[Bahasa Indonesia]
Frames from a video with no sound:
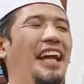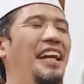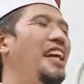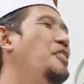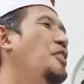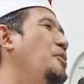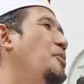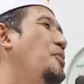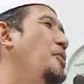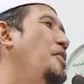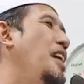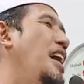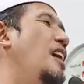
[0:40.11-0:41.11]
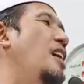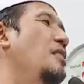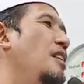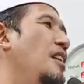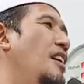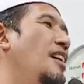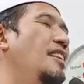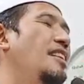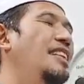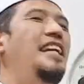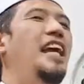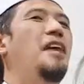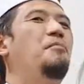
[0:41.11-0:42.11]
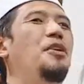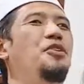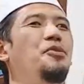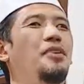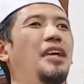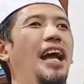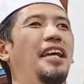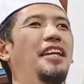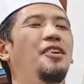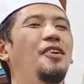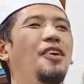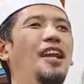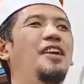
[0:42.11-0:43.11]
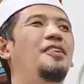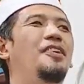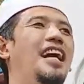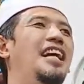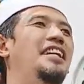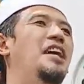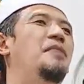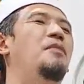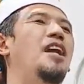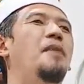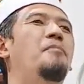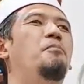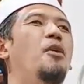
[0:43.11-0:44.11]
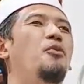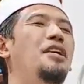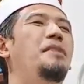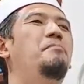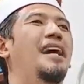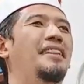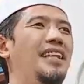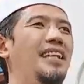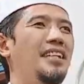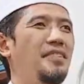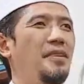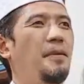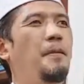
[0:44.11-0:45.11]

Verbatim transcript: Karena sesungguhnya Allah tidak menyukai orang-orang yang melampaui batas.